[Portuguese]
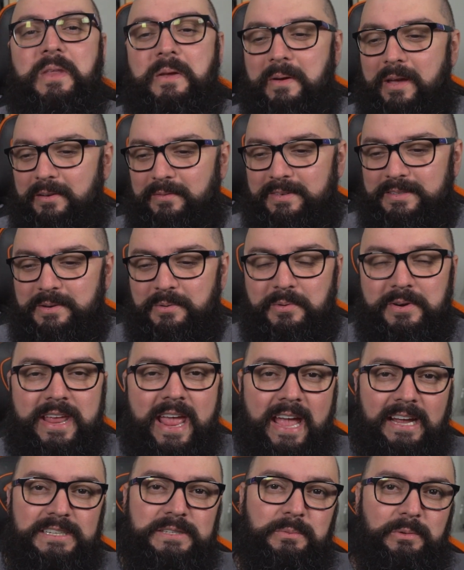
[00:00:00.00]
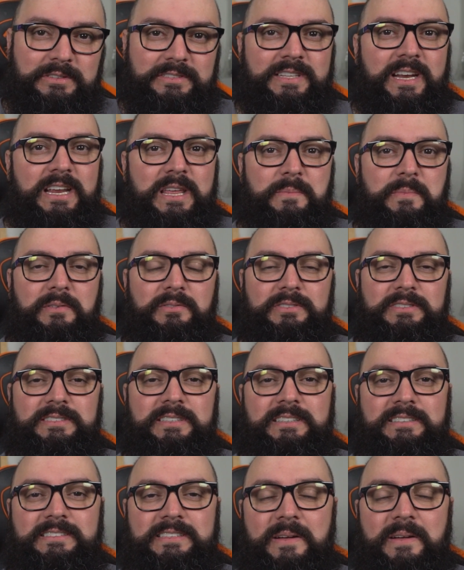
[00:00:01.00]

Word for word: Eu quero fazer um react e mostrar aqui para vocês,